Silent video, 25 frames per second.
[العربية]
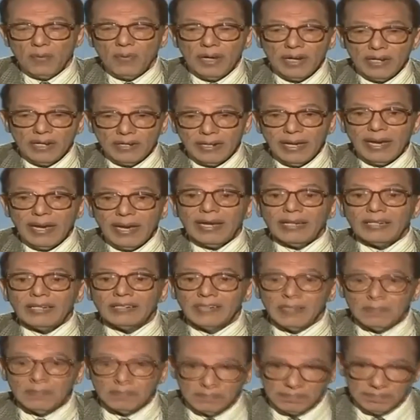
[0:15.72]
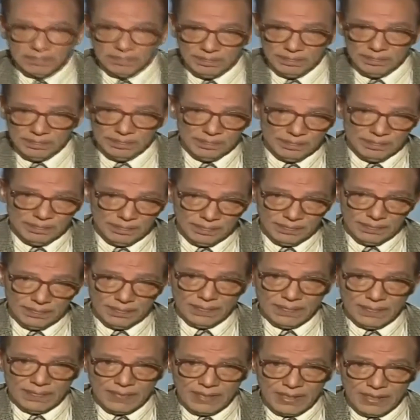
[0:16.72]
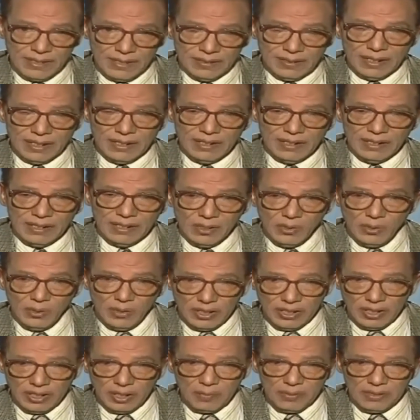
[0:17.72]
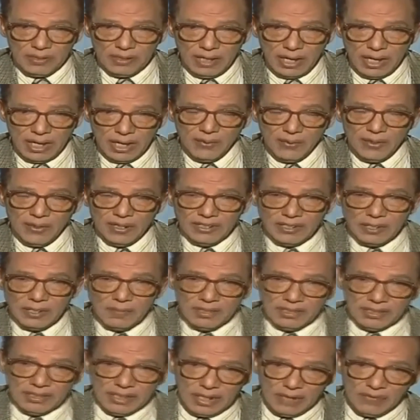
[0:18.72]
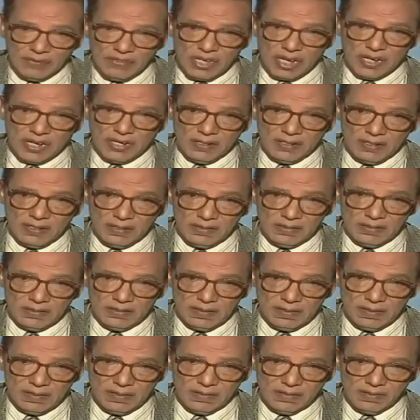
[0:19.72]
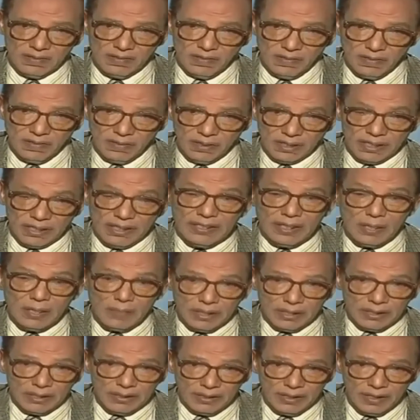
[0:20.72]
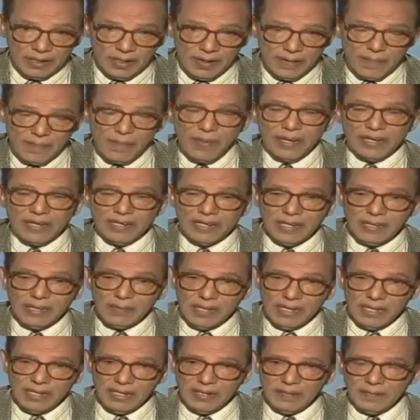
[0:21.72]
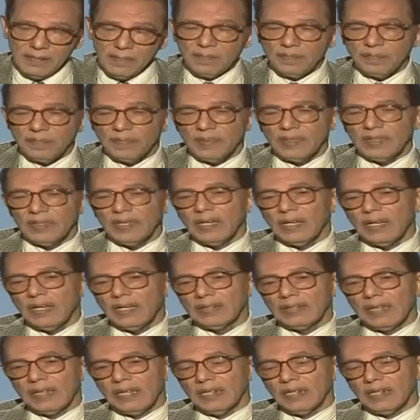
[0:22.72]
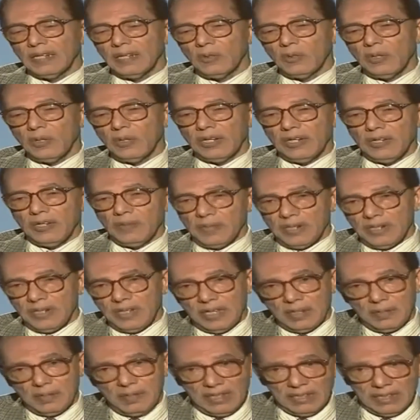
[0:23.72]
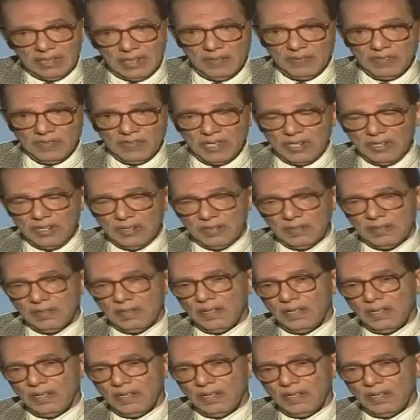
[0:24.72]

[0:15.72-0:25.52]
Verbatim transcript: أولا أقدم تاريخ اللغة العربية حوالي 8000 سنة قدما بينما آه، تاريخ اللغة العبرية 4000 سنة